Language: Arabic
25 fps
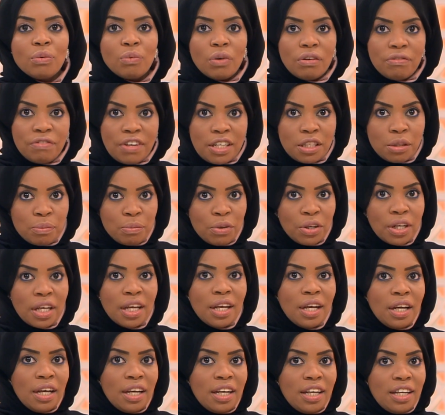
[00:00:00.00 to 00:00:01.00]
والفيسبوك
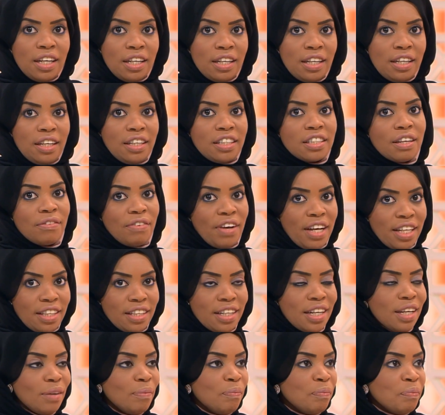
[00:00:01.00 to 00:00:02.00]
آه،
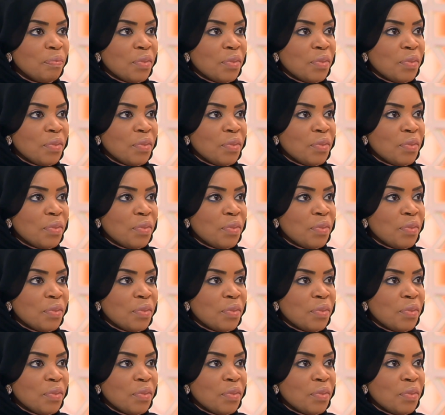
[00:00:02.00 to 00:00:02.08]
صفحتنا